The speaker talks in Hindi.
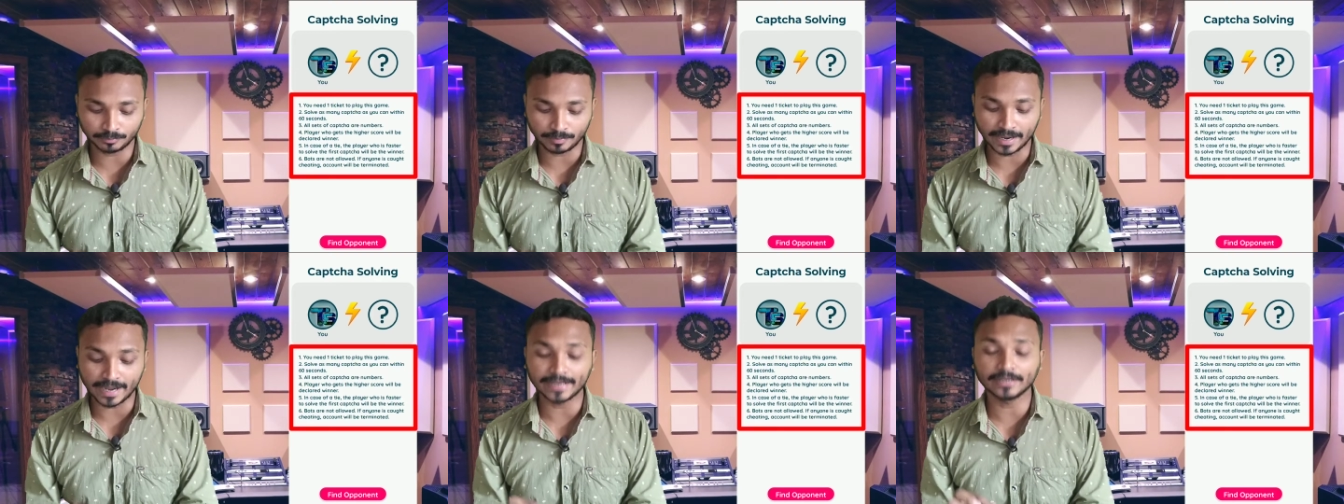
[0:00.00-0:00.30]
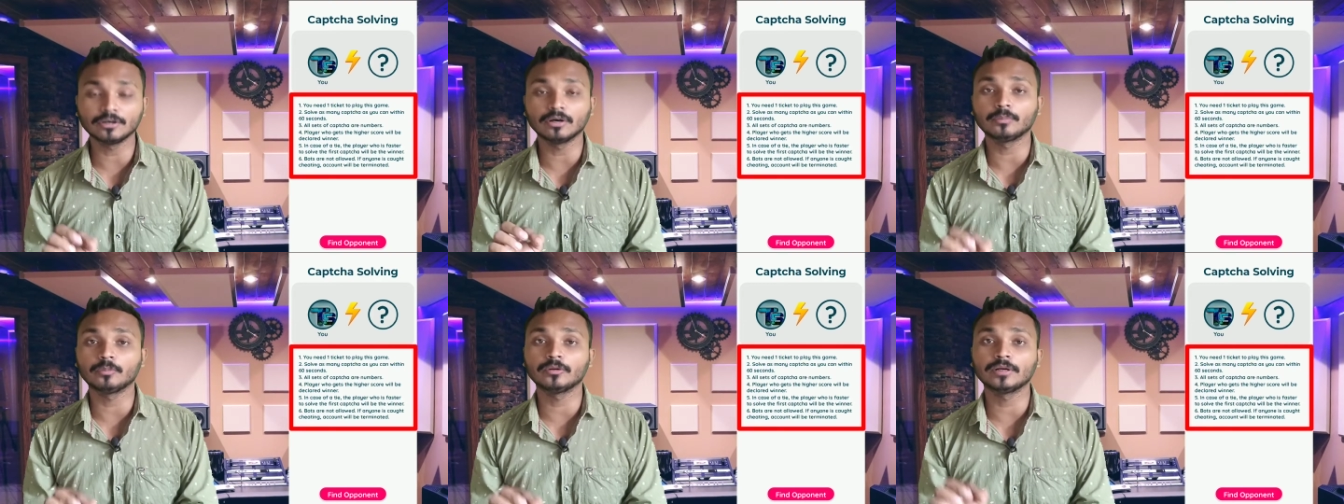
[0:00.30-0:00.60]

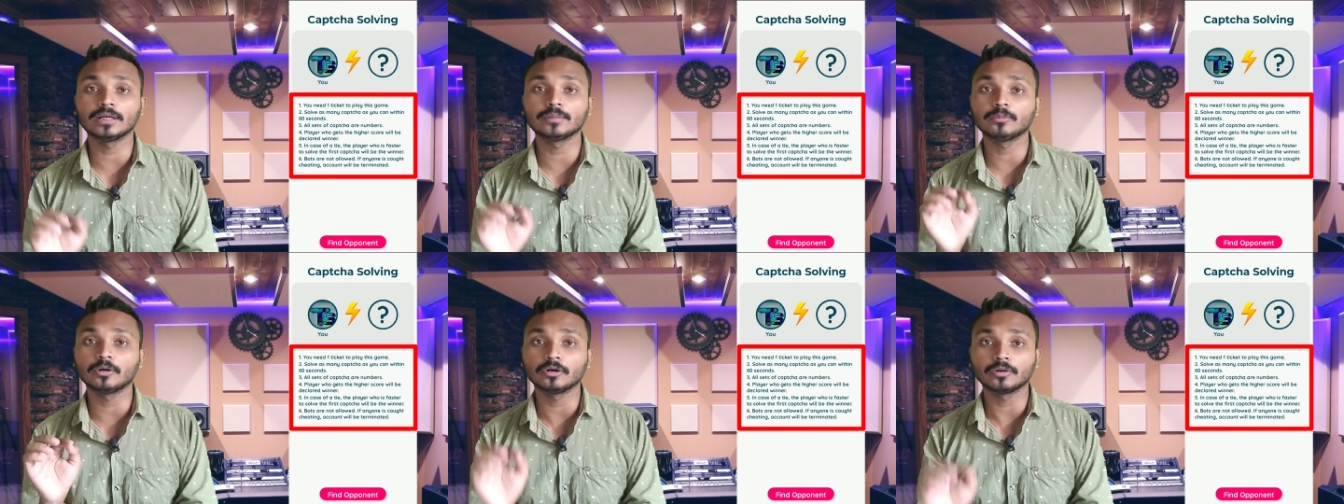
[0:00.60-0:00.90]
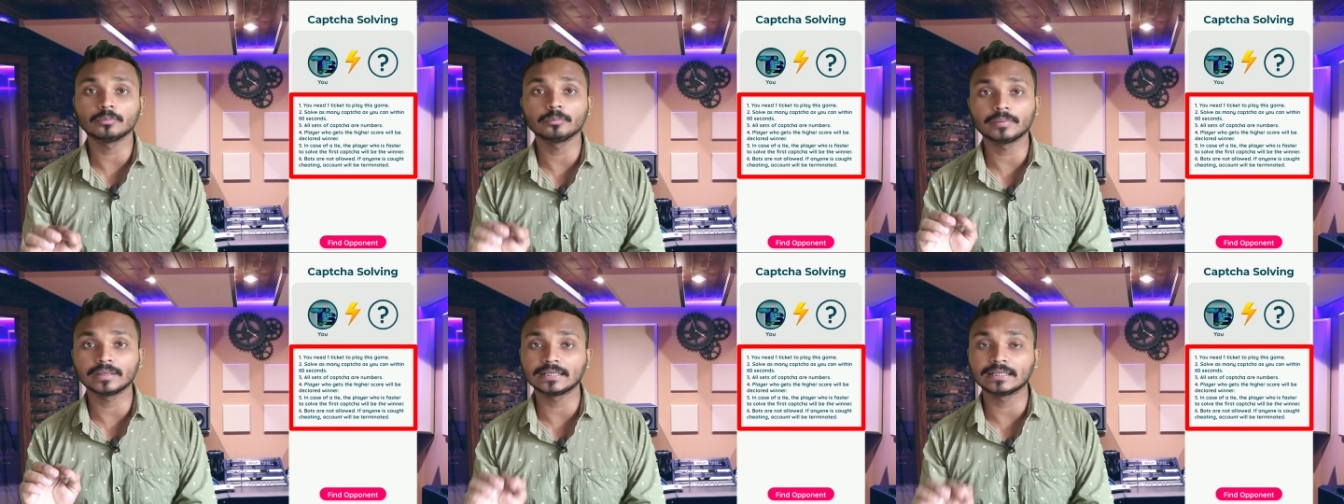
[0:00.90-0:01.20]
फाइन ओपोनेंट
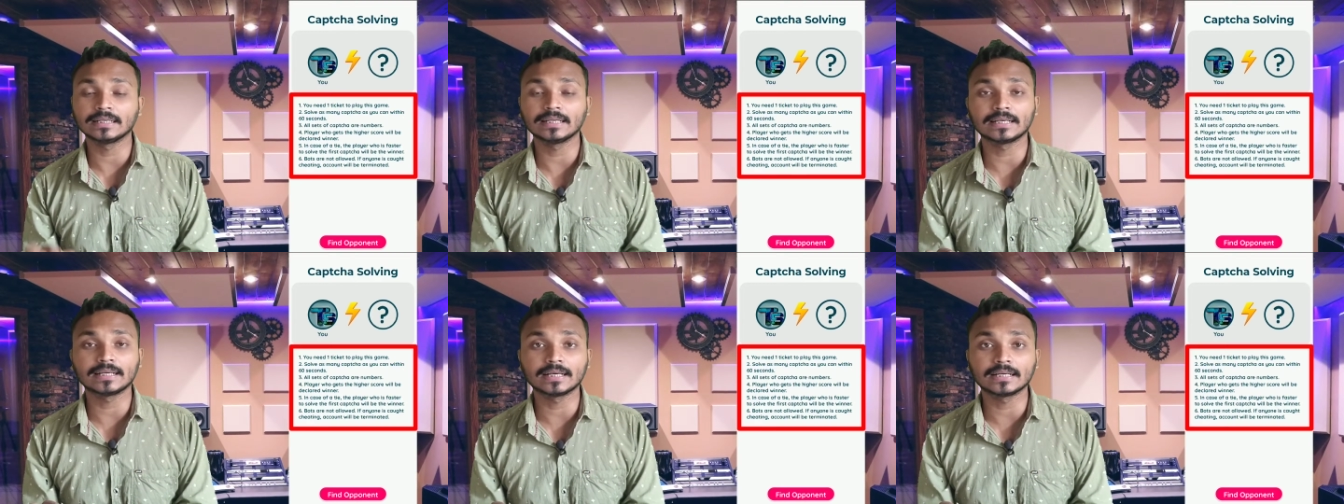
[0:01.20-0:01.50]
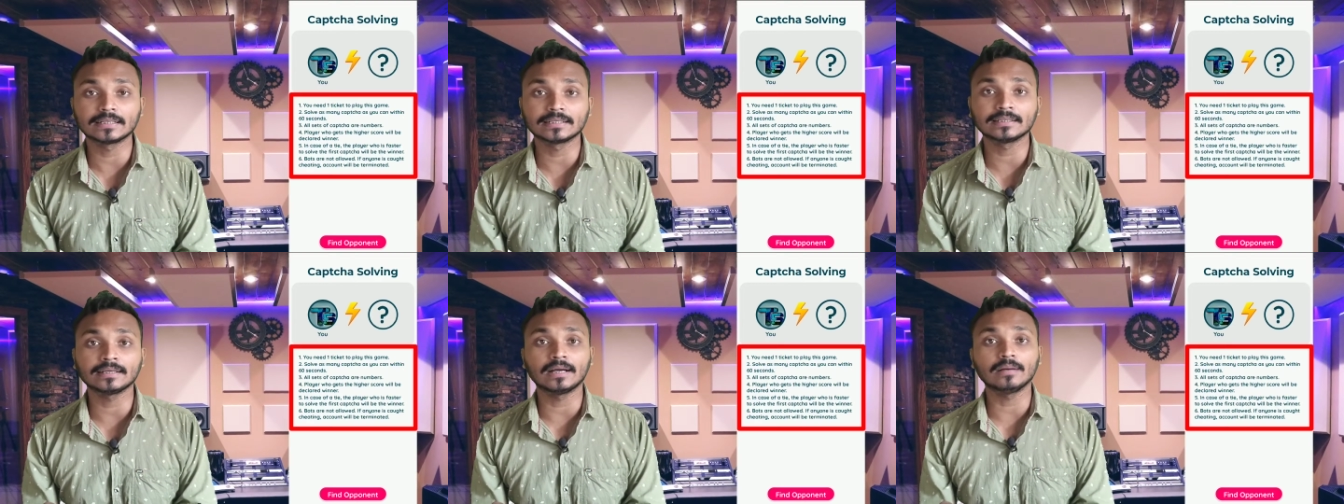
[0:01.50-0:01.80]
बॉटम पे क्लिक
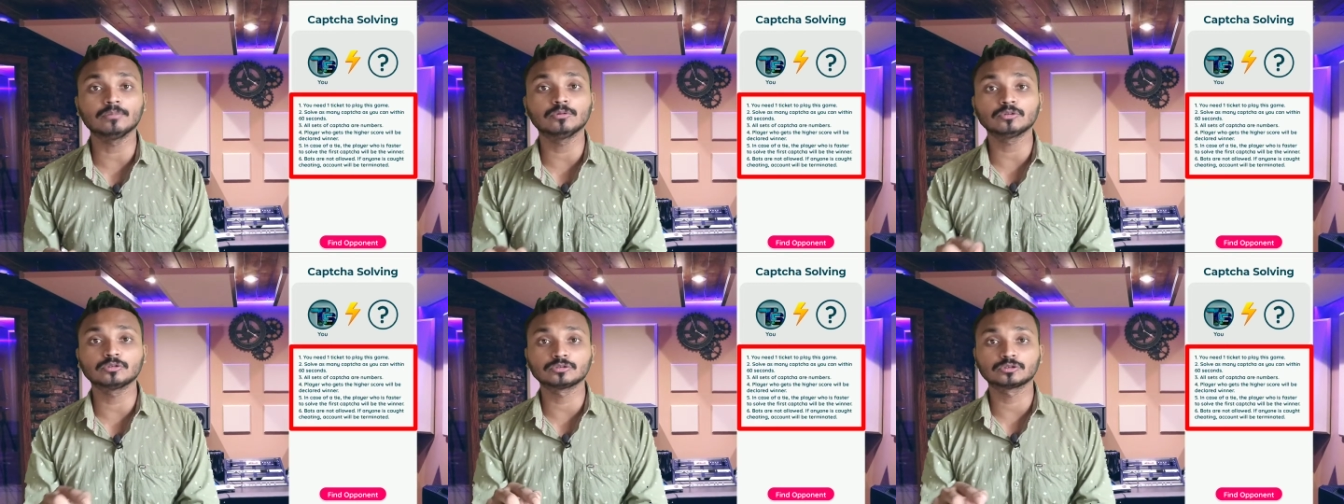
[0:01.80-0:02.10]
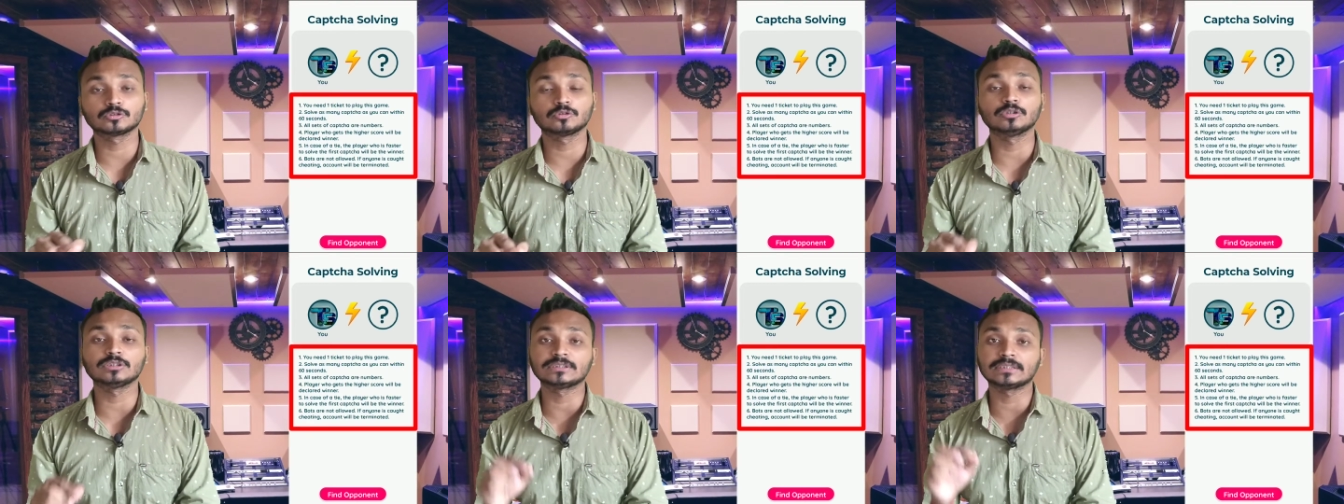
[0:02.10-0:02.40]
करके अब
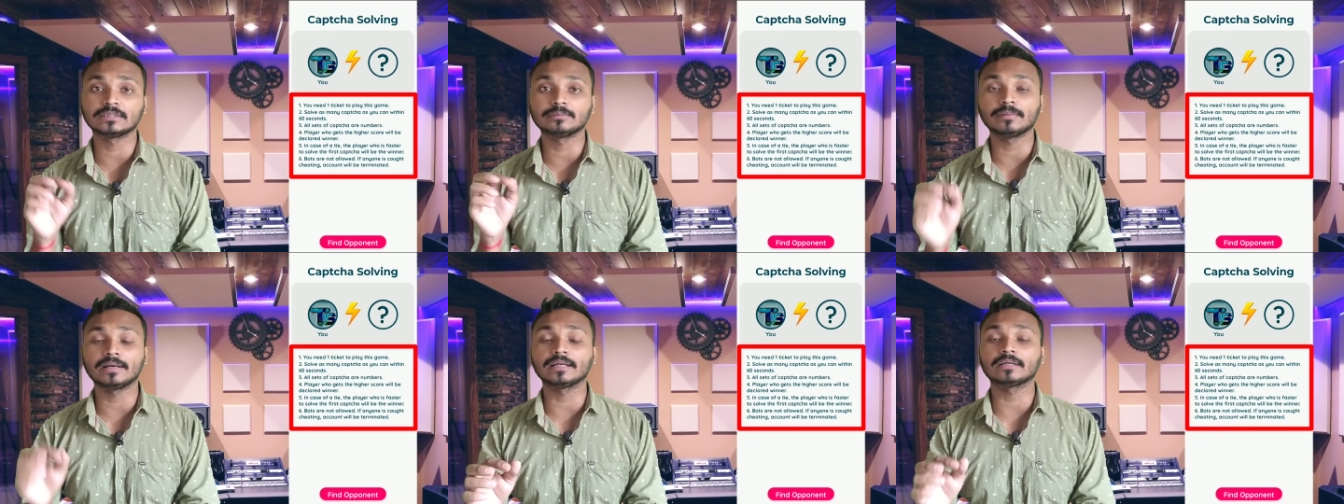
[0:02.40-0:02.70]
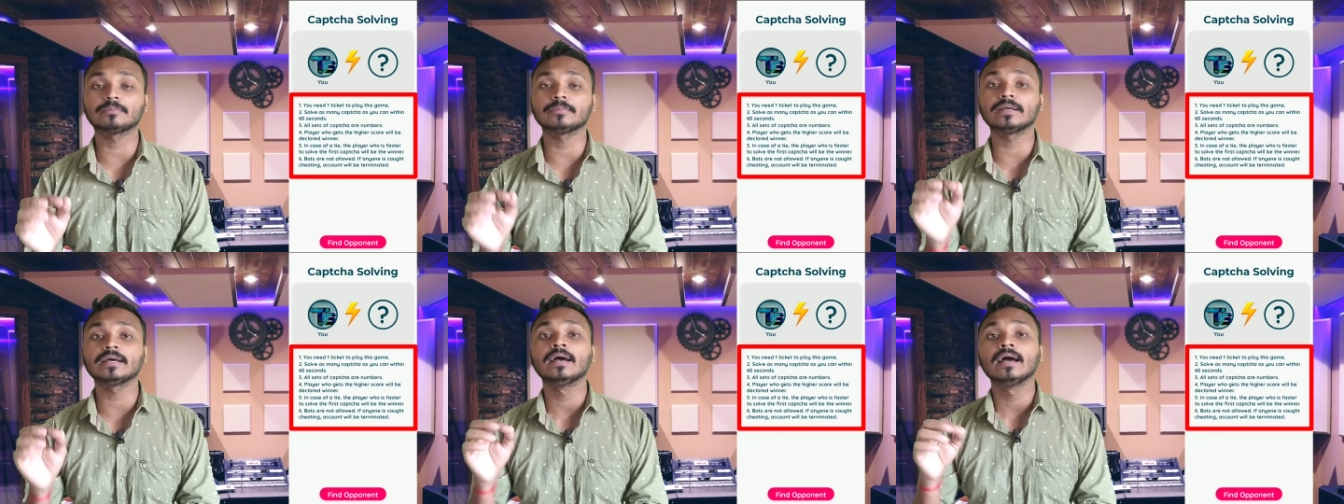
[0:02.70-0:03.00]
उस क्वेश्चन
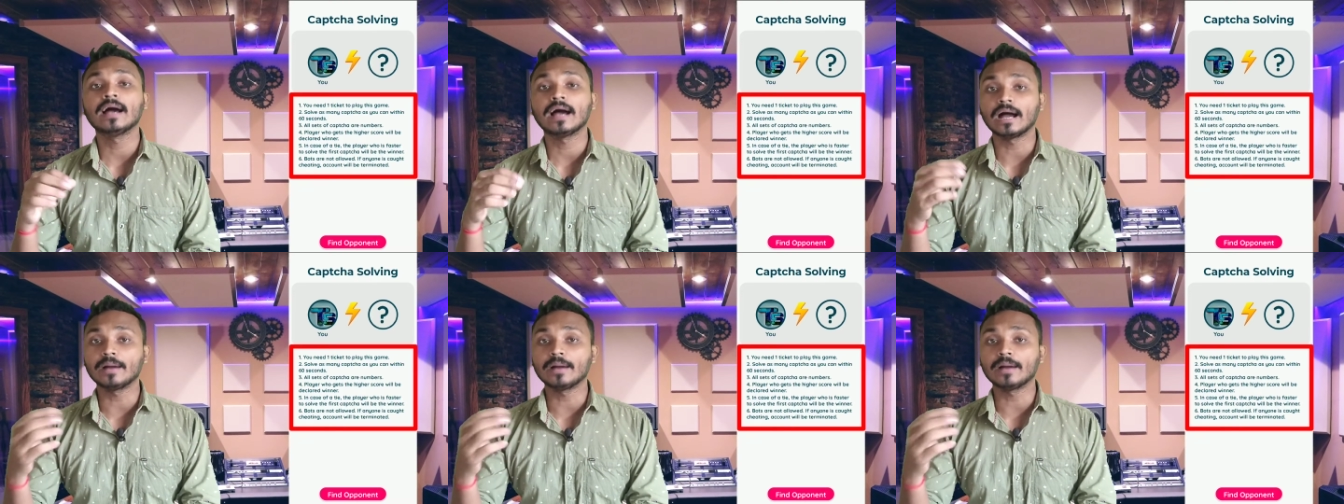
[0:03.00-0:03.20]
मार्क में